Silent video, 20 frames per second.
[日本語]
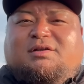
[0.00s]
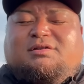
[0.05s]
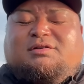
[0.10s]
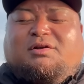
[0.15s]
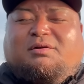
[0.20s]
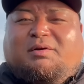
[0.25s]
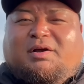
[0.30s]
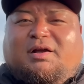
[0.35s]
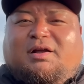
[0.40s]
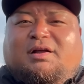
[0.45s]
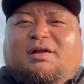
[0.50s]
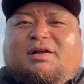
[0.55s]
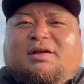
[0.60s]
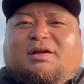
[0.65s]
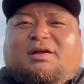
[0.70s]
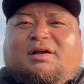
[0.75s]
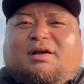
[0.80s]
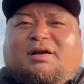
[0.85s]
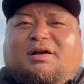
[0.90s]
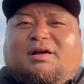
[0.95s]
それ
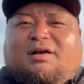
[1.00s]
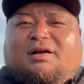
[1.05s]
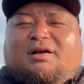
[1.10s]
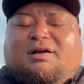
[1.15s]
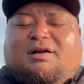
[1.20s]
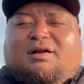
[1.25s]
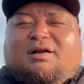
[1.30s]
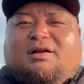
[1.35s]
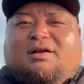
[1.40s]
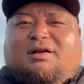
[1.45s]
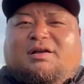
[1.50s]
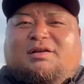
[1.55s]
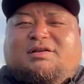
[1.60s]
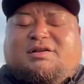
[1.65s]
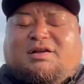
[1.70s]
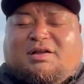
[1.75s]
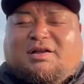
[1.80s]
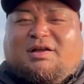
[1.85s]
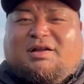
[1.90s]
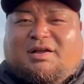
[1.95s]
は、仕
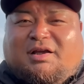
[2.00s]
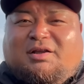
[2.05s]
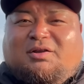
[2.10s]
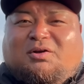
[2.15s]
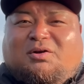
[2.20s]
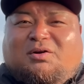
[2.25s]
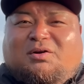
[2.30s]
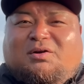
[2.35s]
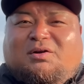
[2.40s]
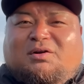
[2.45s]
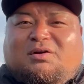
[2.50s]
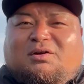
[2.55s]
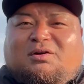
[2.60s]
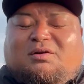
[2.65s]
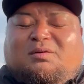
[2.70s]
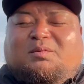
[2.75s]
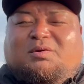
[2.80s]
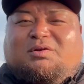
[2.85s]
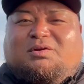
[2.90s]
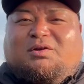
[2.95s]
方がないと
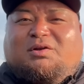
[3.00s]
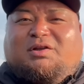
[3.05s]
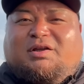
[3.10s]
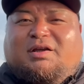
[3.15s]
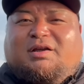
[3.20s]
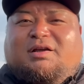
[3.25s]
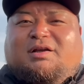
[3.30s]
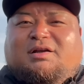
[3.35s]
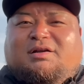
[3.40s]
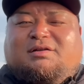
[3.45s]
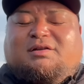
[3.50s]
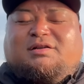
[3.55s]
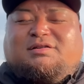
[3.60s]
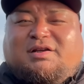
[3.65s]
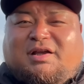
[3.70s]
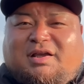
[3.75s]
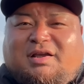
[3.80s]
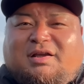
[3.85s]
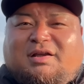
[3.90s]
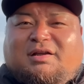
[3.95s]
思っておいてくだ
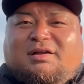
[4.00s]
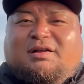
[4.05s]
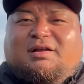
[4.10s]
さい。